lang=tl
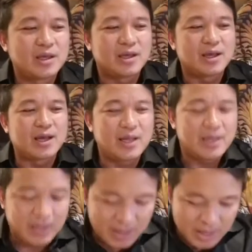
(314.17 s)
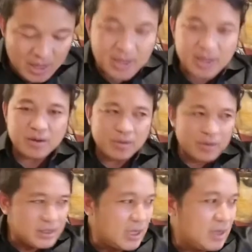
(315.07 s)
Ha? Ay eh, yung
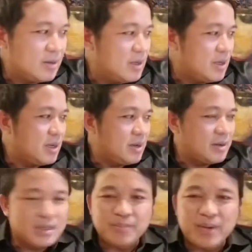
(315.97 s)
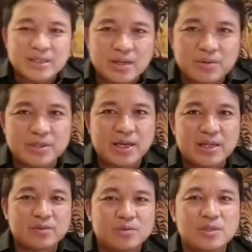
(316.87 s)
isang uh, nabasa ko
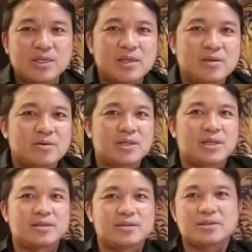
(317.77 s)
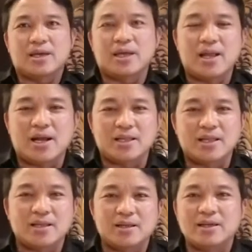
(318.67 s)
diyan, ulitin ko ulit. Kailangan
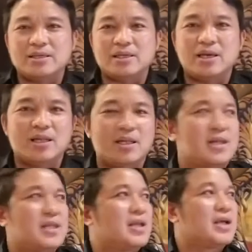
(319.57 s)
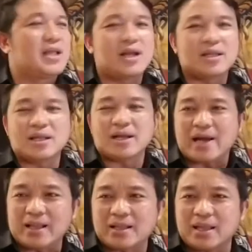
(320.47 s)
din gisingin natin. Kailangan din
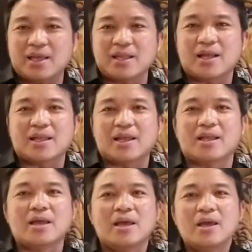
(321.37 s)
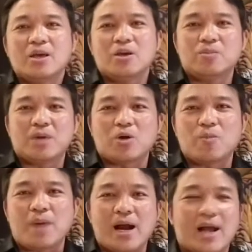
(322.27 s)
kantihin natin yung mga
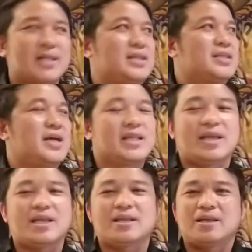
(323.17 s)
kumakanti sa atin.